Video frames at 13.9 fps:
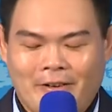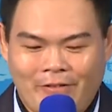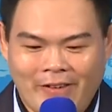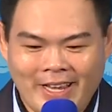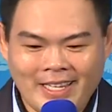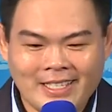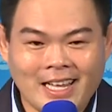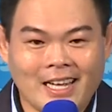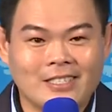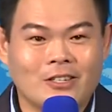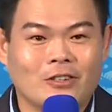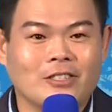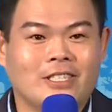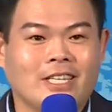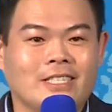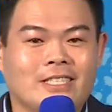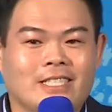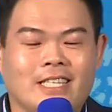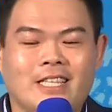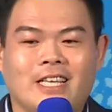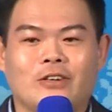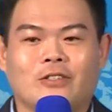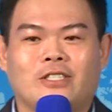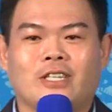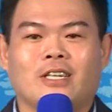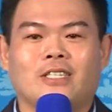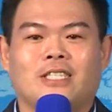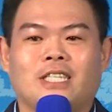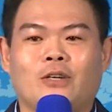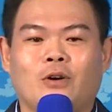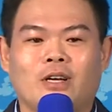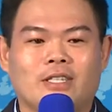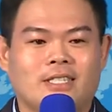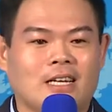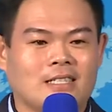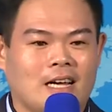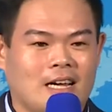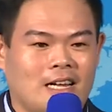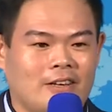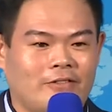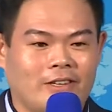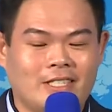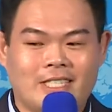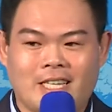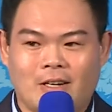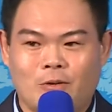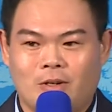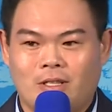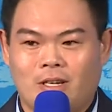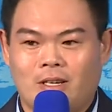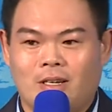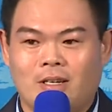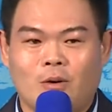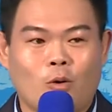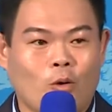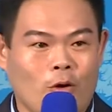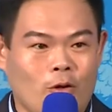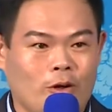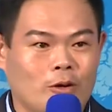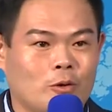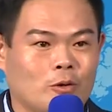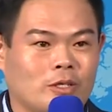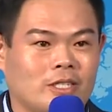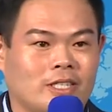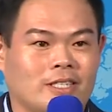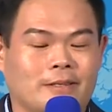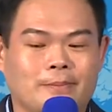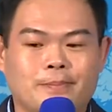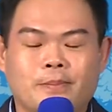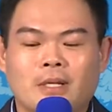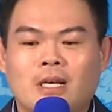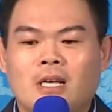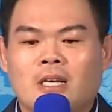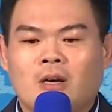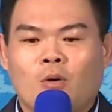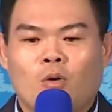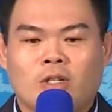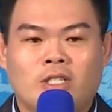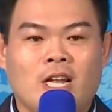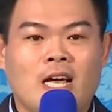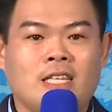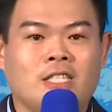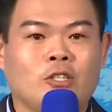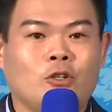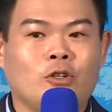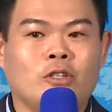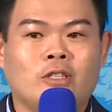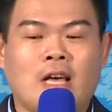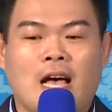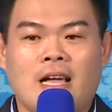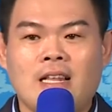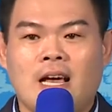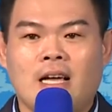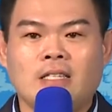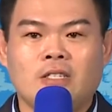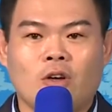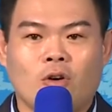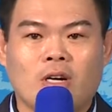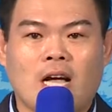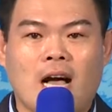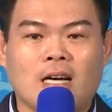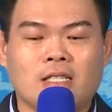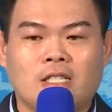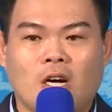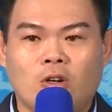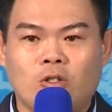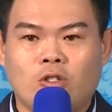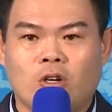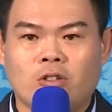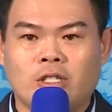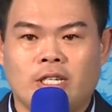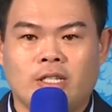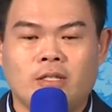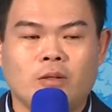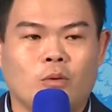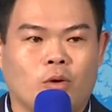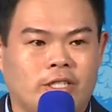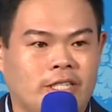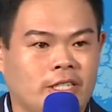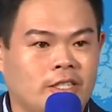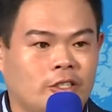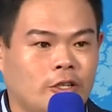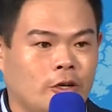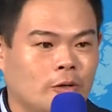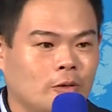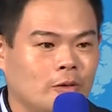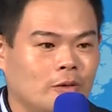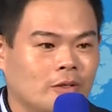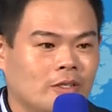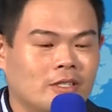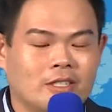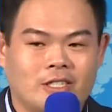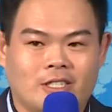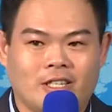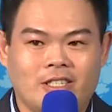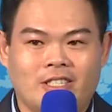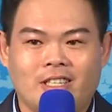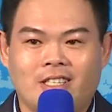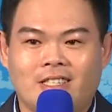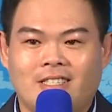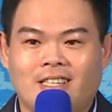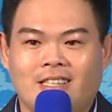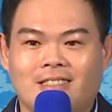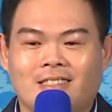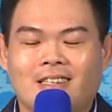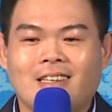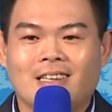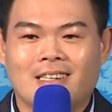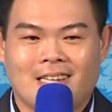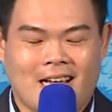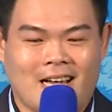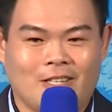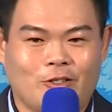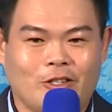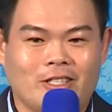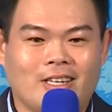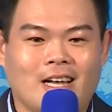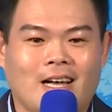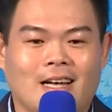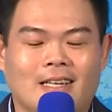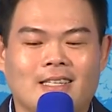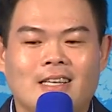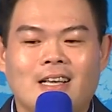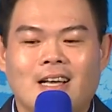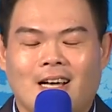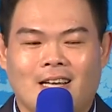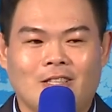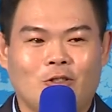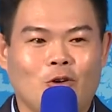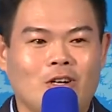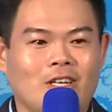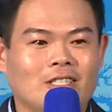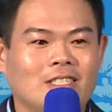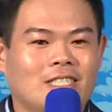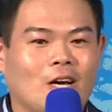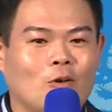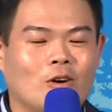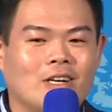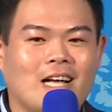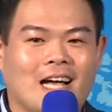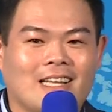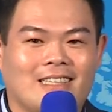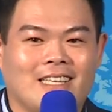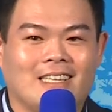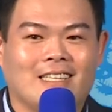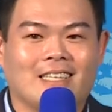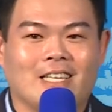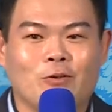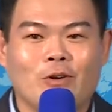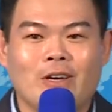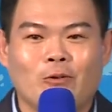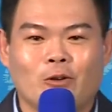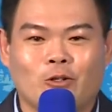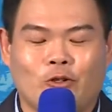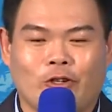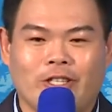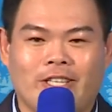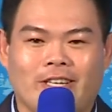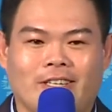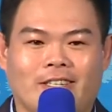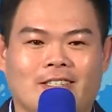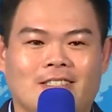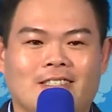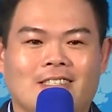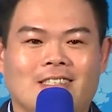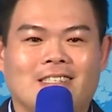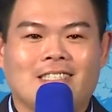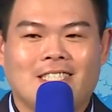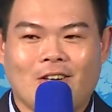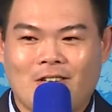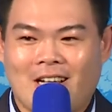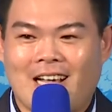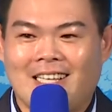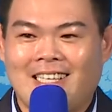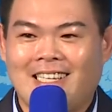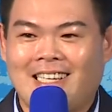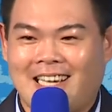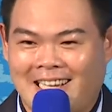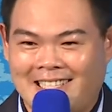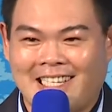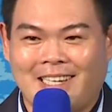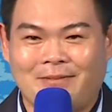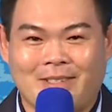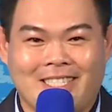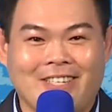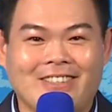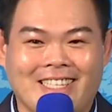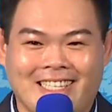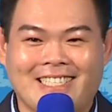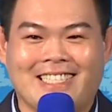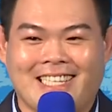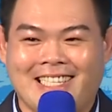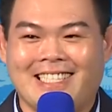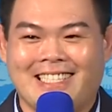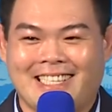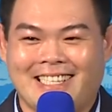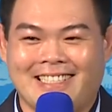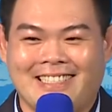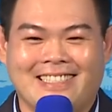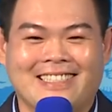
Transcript: 非常荣幸今天有这个机会上台来分享我的会员故事。我是来自于台南永康教育中心，我姓邱，神圣的圣，凯旋的凯。很多人叫我凯弟，因为我觉得叫凯弟看起来比较年轻一点。